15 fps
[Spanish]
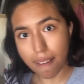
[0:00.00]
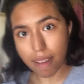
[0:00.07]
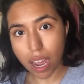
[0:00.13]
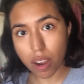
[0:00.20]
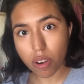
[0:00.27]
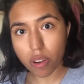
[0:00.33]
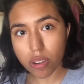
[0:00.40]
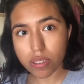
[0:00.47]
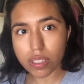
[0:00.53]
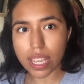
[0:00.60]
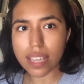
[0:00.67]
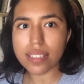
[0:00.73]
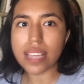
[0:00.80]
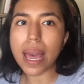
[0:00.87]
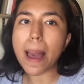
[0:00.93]
trabajos,
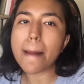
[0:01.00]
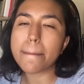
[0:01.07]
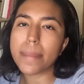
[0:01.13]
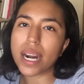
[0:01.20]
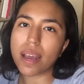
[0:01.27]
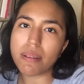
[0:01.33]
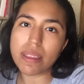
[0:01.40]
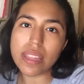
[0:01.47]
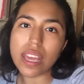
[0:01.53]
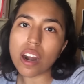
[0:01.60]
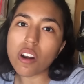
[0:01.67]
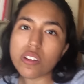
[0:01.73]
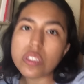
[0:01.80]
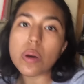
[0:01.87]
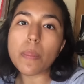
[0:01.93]
ya sea para
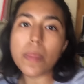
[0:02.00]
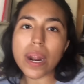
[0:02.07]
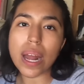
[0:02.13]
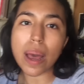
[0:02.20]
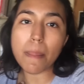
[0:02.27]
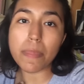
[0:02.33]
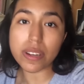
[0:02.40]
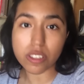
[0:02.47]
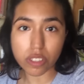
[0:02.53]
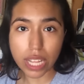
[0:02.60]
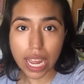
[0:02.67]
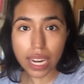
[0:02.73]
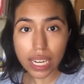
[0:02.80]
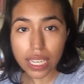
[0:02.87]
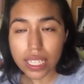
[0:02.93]
venderlos o para
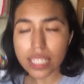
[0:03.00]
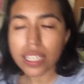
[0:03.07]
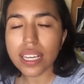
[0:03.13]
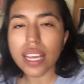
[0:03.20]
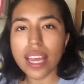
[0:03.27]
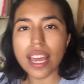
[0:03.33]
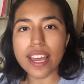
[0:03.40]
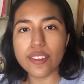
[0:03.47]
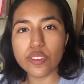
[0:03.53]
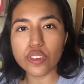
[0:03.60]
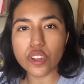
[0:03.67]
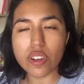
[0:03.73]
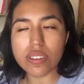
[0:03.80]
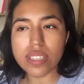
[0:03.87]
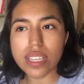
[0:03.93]
personal.
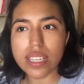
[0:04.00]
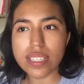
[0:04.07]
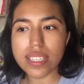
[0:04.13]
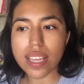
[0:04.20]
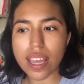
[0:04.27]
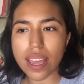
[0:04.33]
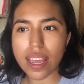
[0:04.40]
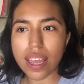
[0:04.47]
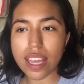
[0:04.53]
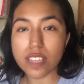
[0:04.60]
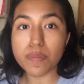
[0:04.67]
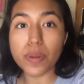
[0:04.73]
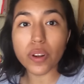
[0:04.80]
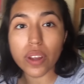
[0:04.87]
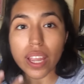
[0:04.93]
Entonces eh,
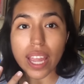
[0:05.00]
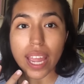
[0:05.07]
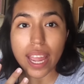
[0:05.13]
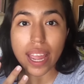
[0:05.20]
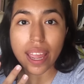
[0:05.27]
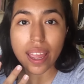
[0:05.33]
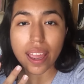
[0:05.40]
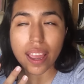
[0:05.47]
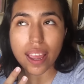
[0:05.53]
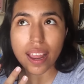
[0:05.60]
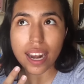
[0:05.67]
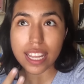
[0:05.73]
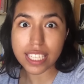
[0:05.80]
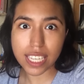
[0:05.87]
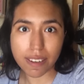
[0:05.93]
espero que
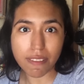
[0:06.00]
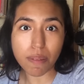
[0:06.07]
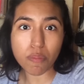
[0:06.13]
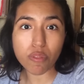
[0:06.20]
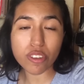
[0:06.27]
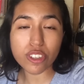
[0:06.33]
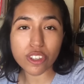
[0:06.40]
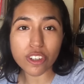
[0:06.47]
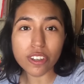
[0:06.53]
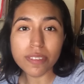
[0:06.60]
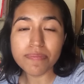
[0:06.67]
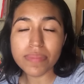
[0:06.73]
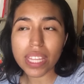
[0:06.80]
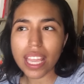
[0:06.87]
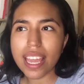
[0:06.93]
les sirva mucho
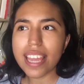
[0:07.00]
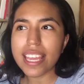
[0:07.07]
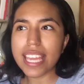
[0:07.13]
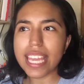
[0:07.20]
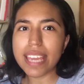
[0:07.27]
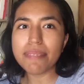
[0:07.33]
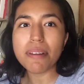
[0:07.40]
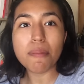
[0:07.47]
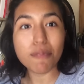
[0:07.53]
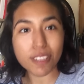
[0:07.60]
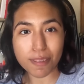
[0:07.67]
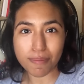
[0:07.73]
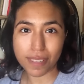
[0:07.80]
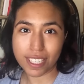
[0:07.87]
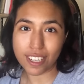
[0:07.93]
y
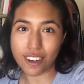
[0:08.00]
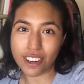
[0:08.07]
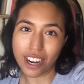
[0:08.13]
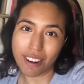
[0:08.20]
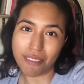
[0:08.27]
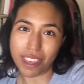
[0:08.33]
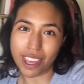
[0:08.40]
vamos a empezar con el